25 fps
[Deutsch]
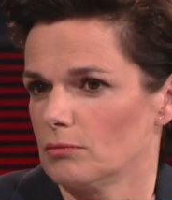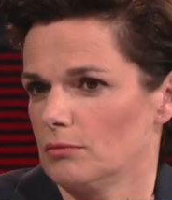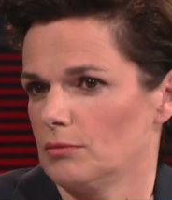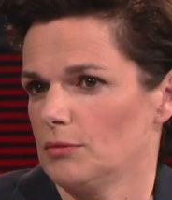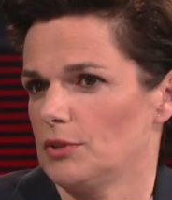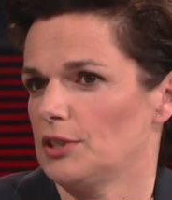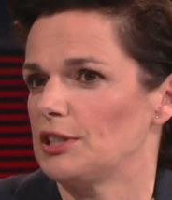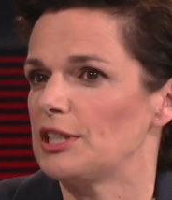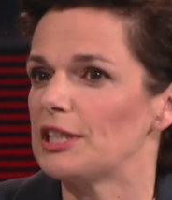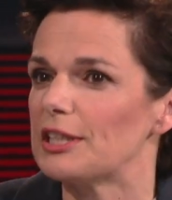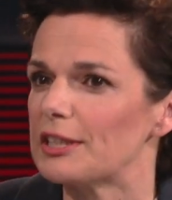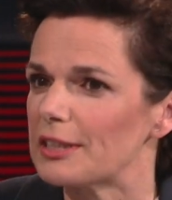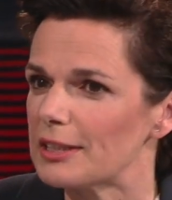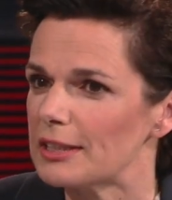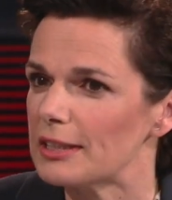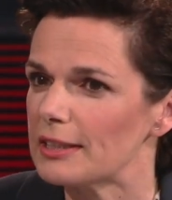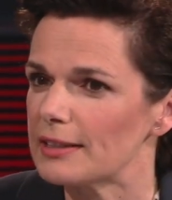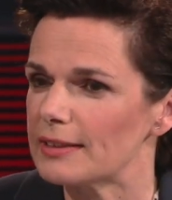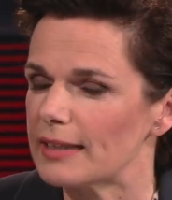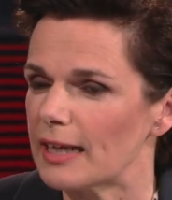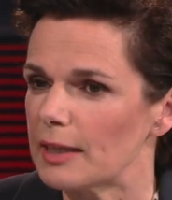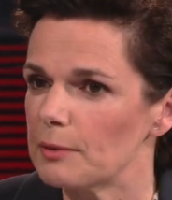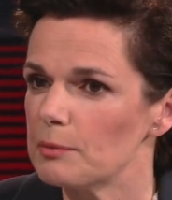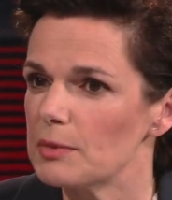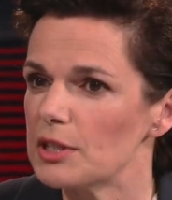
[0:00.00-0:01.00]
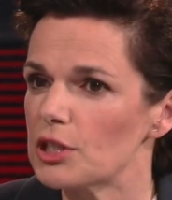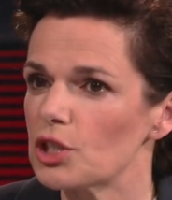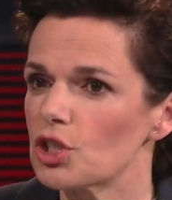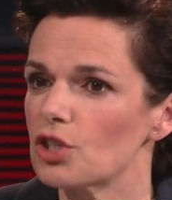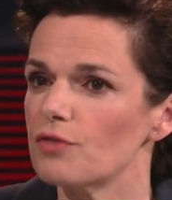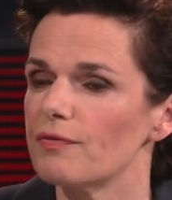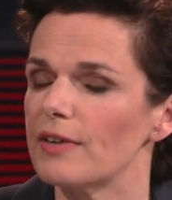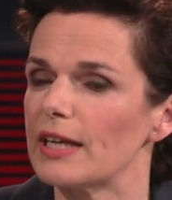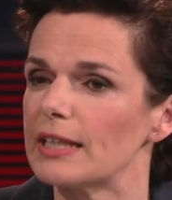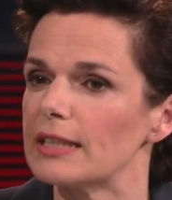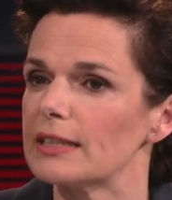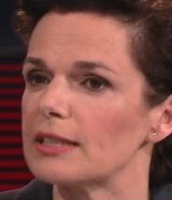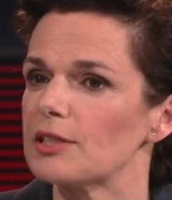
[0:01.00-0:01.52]
sicher nicht einmischen,
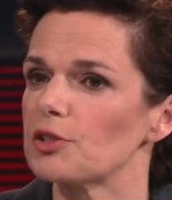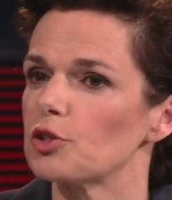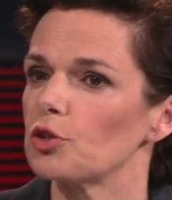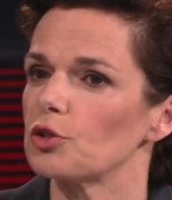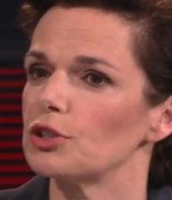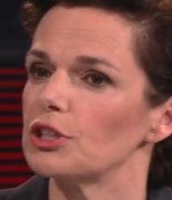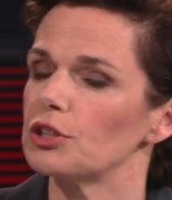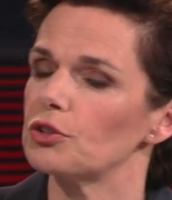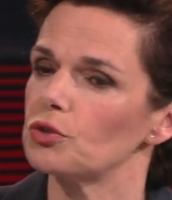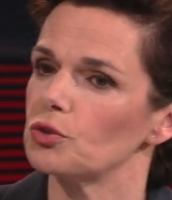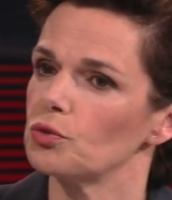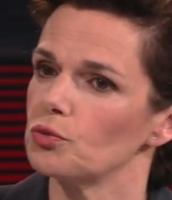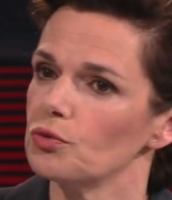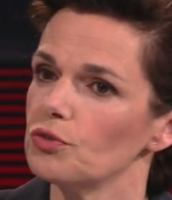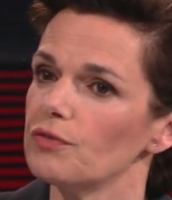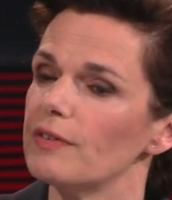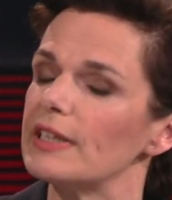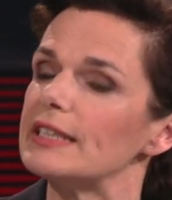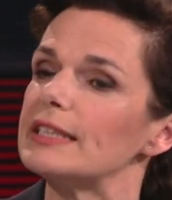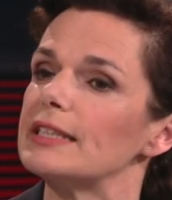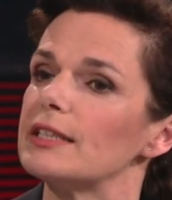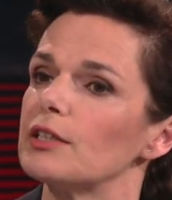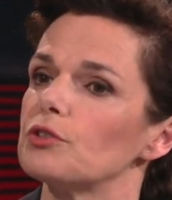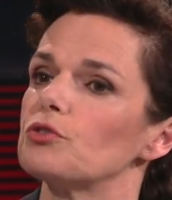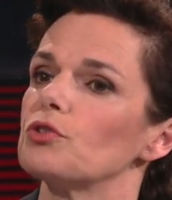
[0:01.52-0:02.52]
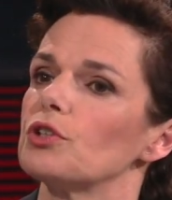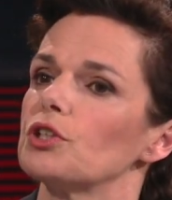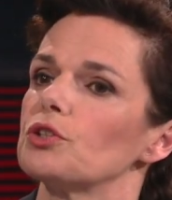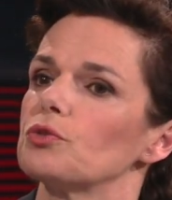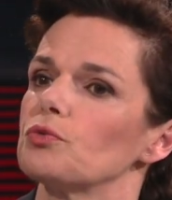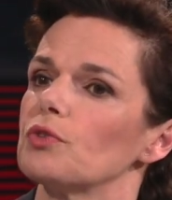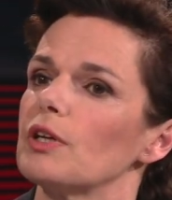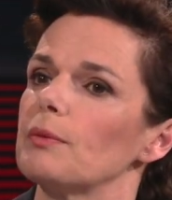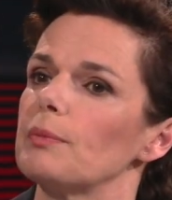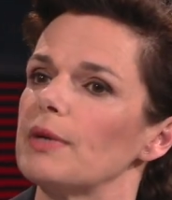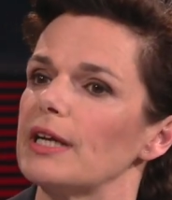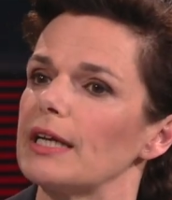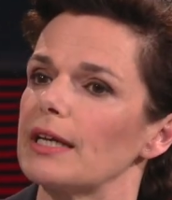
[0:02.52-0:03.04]
werde das auch nicht tun, weil die natürlich
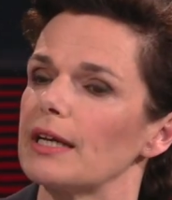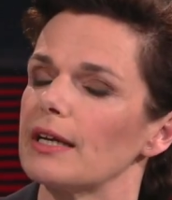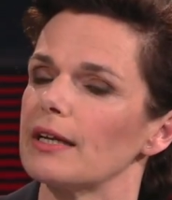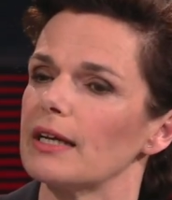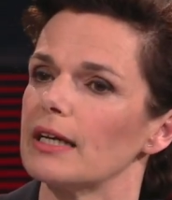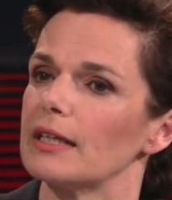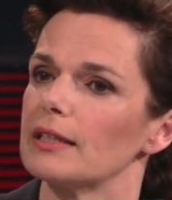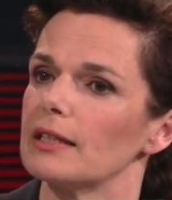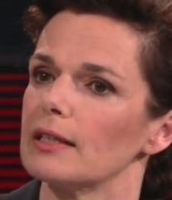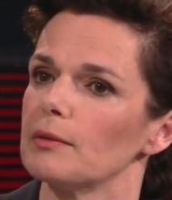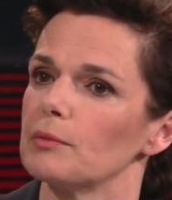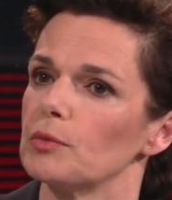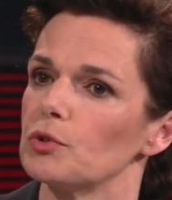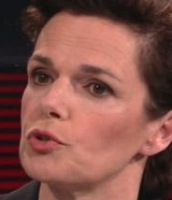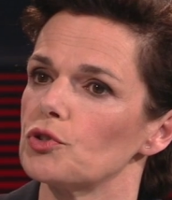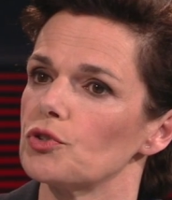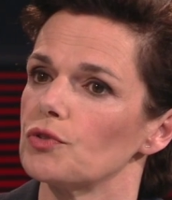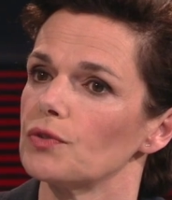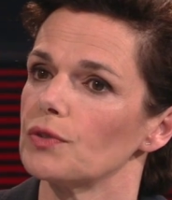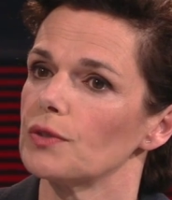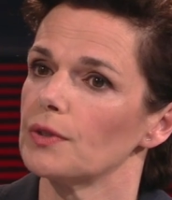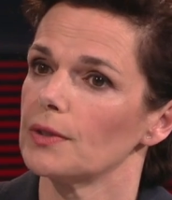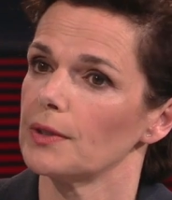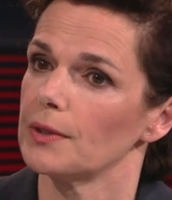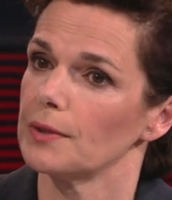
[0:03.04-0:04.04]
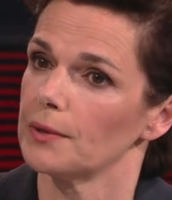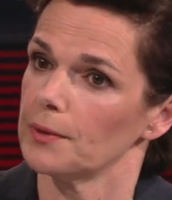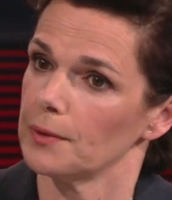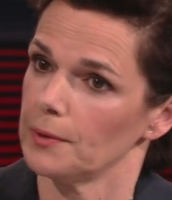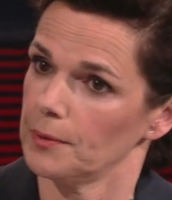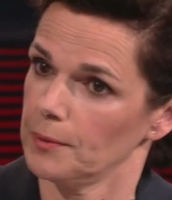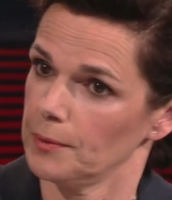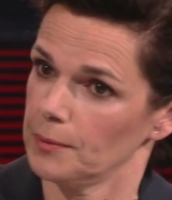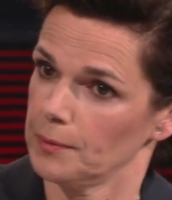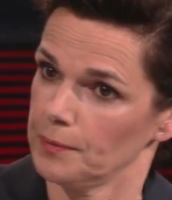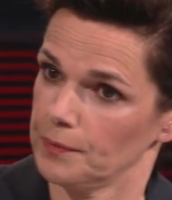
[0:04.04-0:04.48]
unabhängig handeln müssen. Und Sie werden